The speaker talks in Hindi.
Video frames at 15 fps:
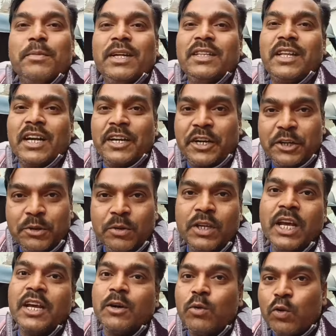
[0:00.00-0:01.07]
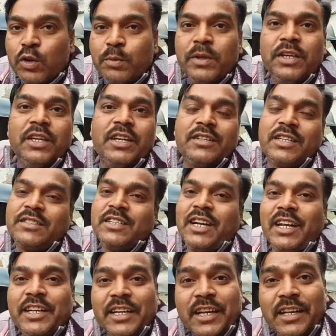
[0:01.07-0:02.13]
महिंद्रा ट्री या कोई भी ई रिक्शा
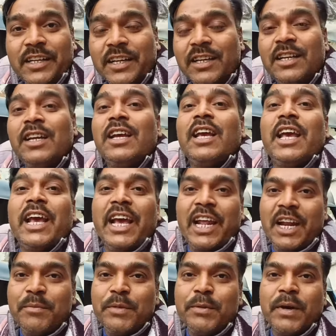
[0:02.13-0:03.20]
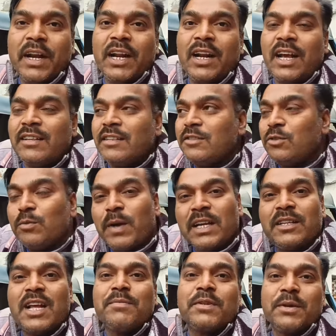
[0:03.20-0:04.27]
चलाने के लिए एल वाला लाइसेंस उन
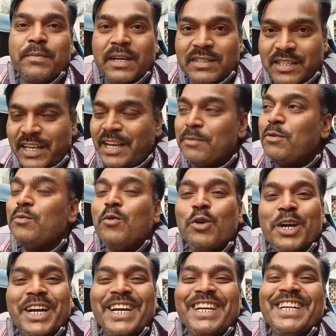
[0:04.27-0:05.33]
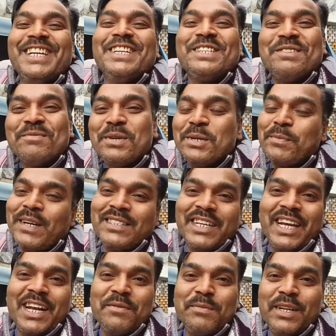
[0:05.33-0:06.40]
भाई साहब के पास है वो बोल रही कि मेरे
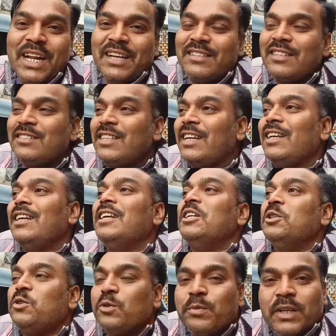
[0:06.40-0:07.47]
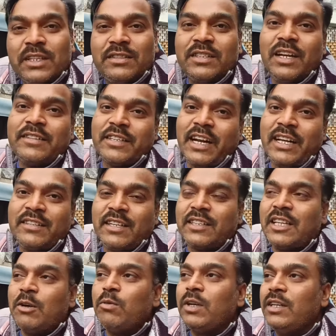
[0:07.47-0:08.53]
पास एल लाइसेंस है तो मैं इससे चला
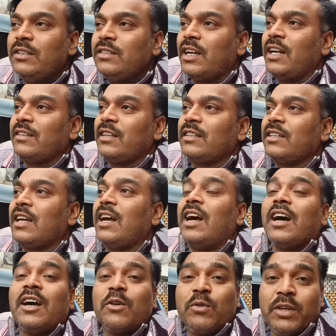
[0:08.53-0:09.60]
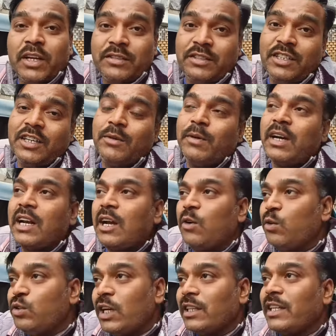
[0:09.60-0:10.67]
सकता हूँ कि नहीं चला सकता अगर कोई एक्सीडेंट
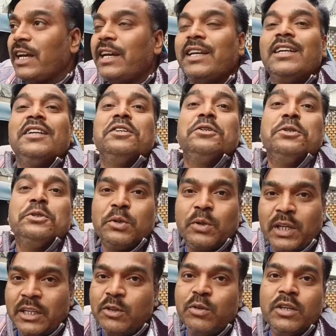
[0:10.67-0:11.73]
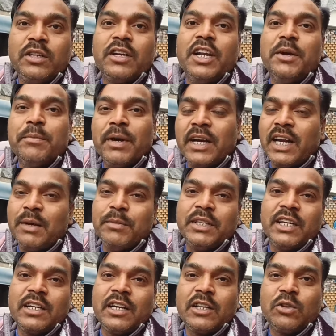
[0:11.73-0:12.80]
वगैरह हो जाता है तो कहीं कोई क्लेम वगैरह
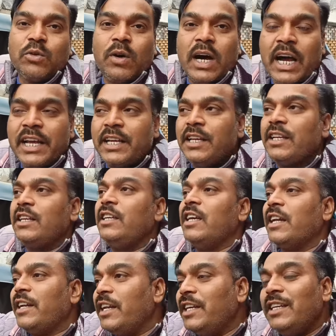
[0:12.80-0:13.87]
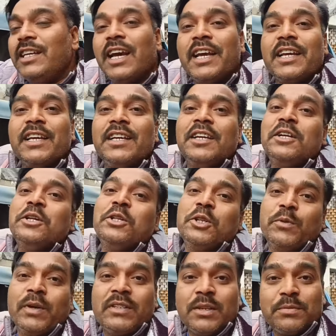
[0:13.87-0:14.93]
में दिक्कत तो आएगी कि या नहीं आएगी
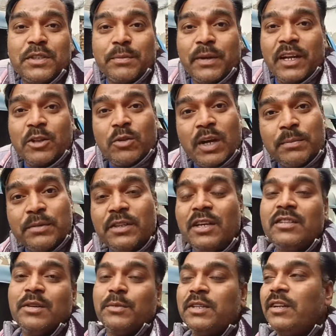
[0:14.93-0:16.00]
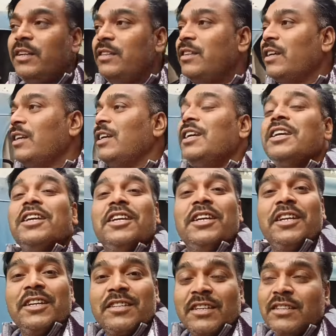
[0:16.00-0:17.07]
तो भाई सबसे पहले तो आप यही समझ लीजिए
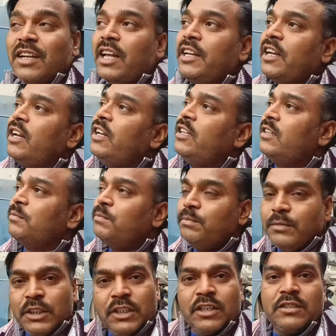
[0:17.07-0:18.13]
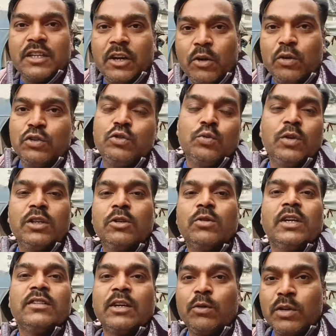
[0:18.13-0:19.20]
ई रिक्शा चलाने के लिए जब ई रिक्शा लॉन्च हुए थे
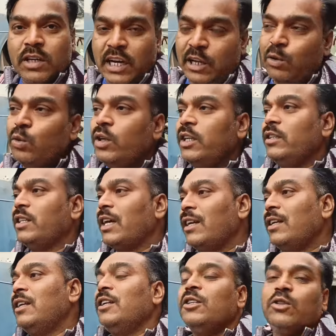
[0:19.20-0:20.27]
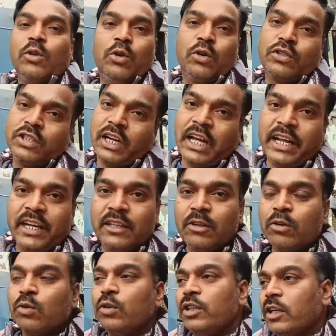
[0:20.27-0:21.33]
तो ऐसा कोई कानून नहीं था तो लोग चला रहे
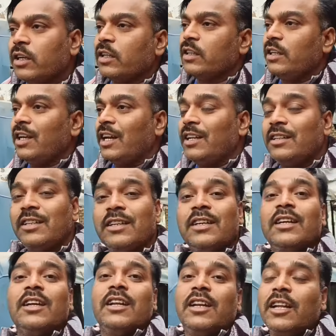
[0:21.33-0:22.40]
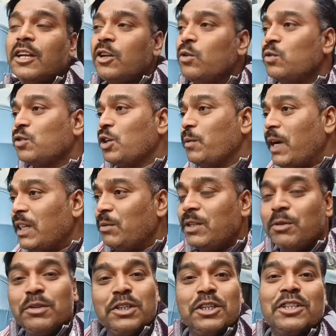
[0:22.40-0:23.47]
थे और कोई दिक्कत नहीं आ रही थी लेकिन उसके बाद
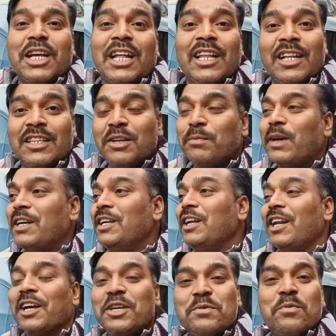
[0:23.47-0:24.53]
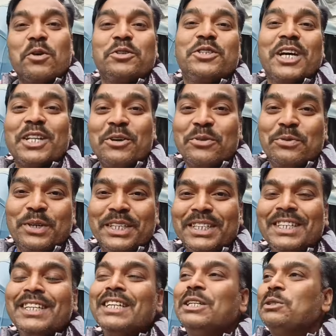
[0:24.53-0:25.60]
में जब इनकी तादादें बढ़ने लगी बहुत ज़्यादा हो गई
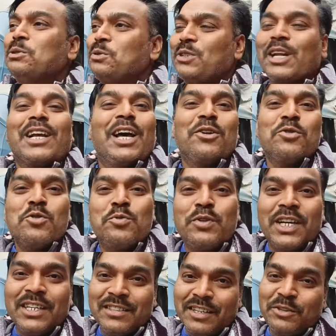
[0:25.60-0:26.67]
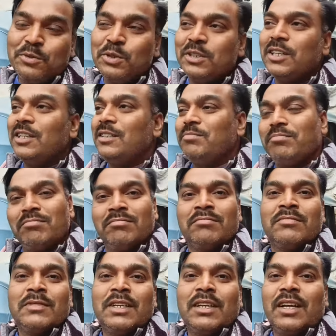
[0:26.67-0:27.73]
तो सरकारों को टेंशन हुई कि
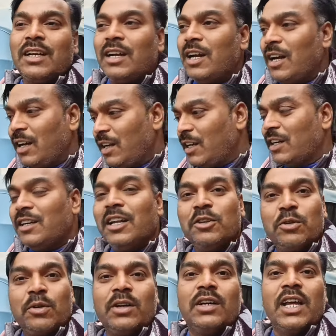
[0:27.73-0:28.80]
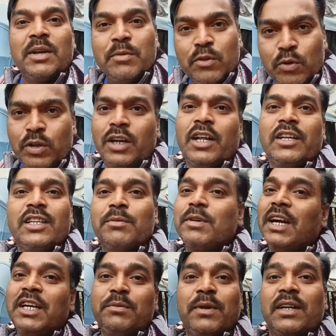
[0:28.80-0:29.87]
घटना दुर्घटनाएं भी होने लगी
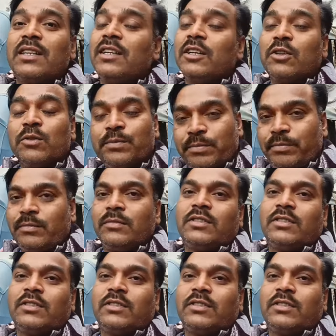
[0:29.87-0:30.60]
जब गाड़ी बढ़ती है तो